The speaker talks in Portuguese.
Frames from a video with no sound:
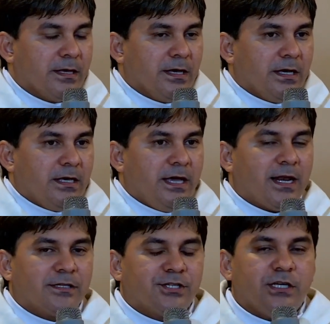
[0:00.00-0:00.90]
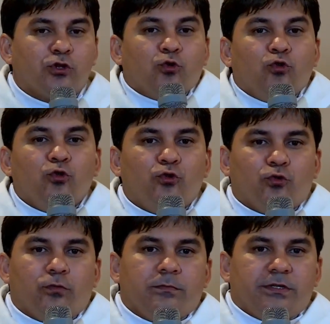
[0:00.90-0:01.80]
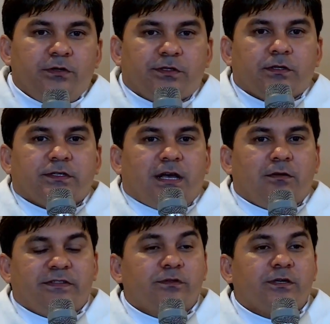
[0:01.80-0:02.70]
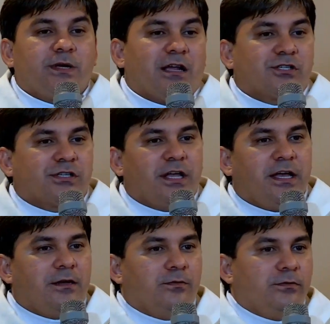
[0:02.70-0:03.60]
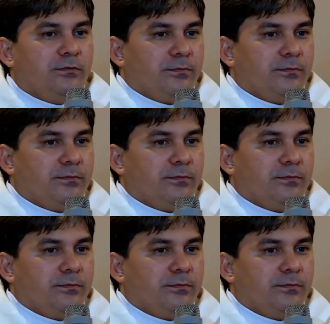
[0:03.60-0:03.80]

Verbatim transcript: E ela tinha tudo, tinha o, seus, tinha o seu castelo,